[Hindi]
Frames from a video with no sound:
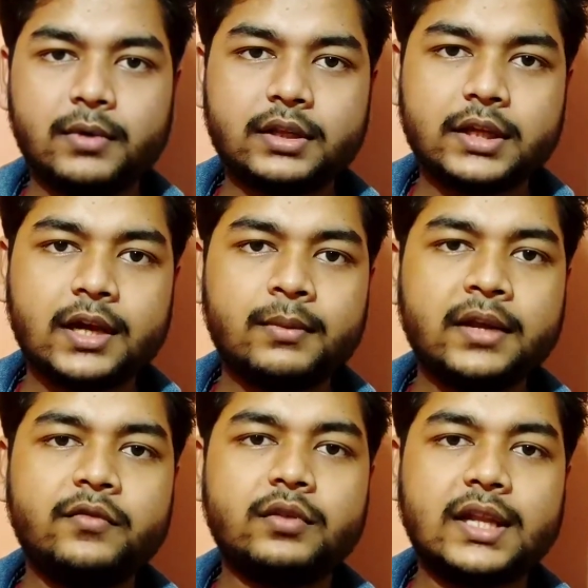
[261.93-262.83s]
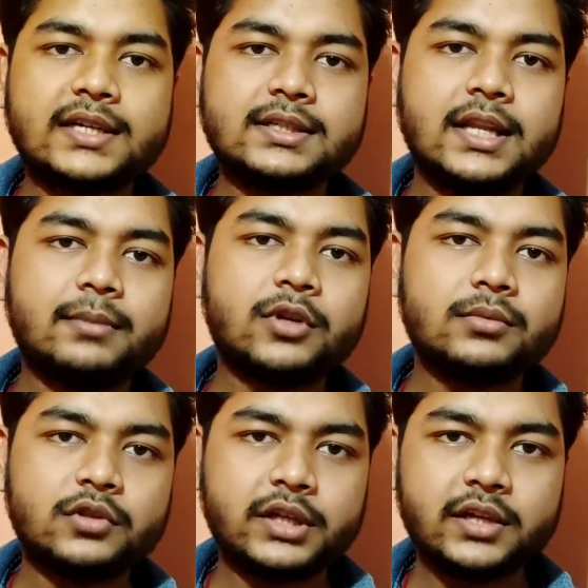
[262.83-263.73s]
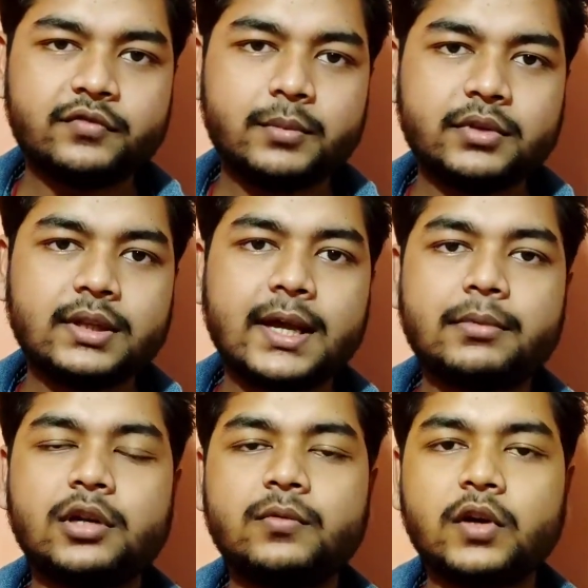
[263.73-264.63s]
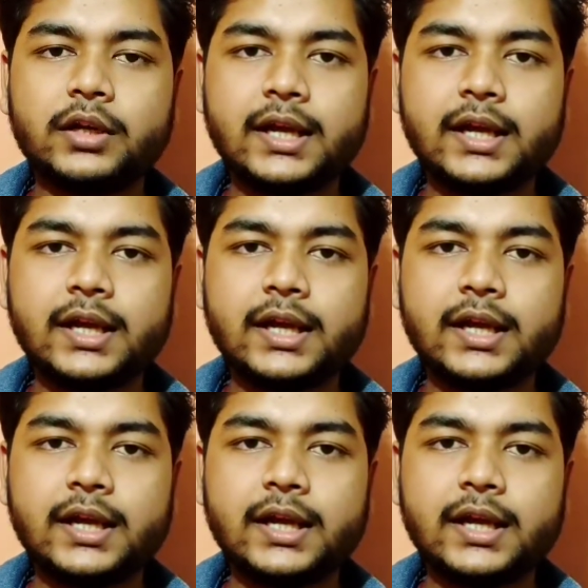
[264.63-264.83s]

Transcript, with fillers: बढ़ते हैं हमारे लास्ट लैपटॉप जो कि है फिफ्थ लैपटॉप